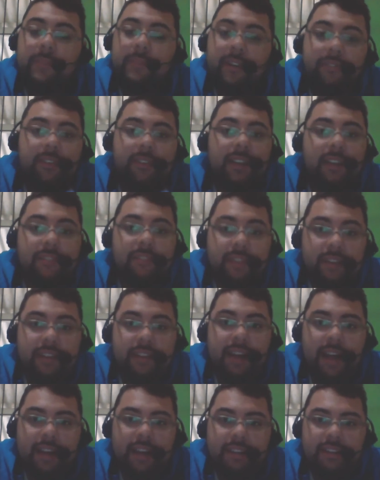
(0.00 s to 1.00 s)
Para falar a
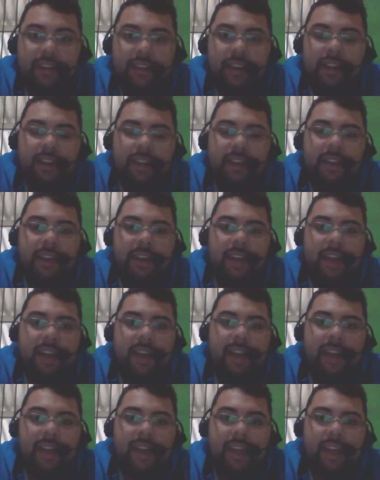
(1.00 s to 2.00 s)
verdade,
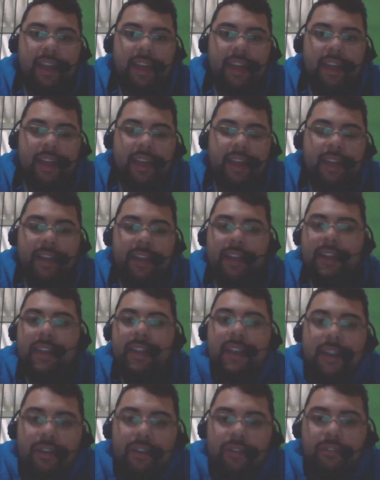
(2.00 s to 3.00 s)
é...
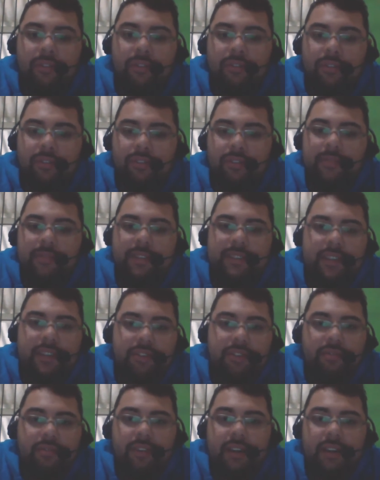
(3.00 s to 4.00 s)
eu
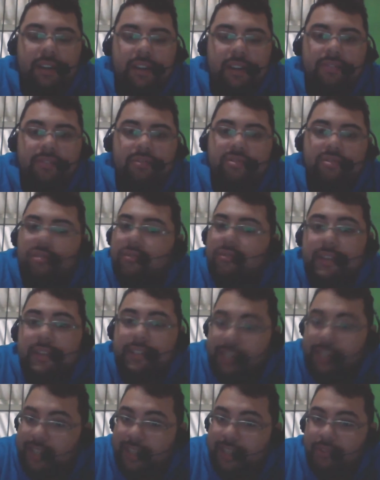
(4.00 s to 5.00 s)
comecei jogando jogo
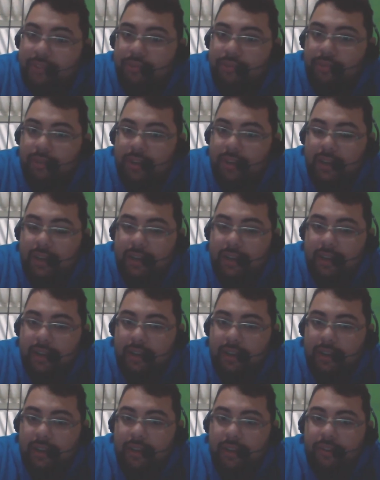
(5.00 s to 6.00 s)
antigo.
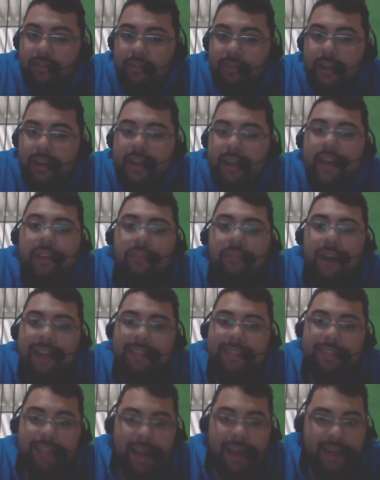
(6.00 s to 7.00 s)
Eu ganhei um
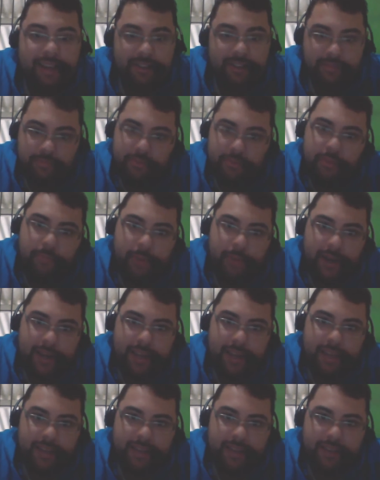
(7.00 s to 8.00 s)
Atari do meu
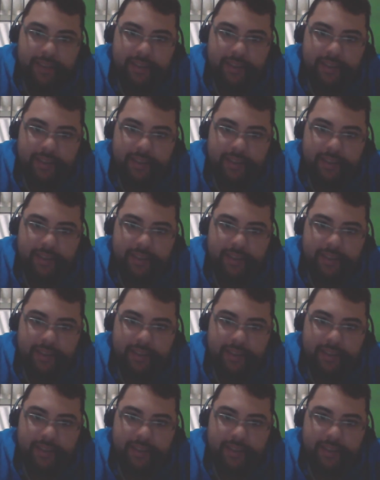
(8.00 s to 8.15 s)
pai.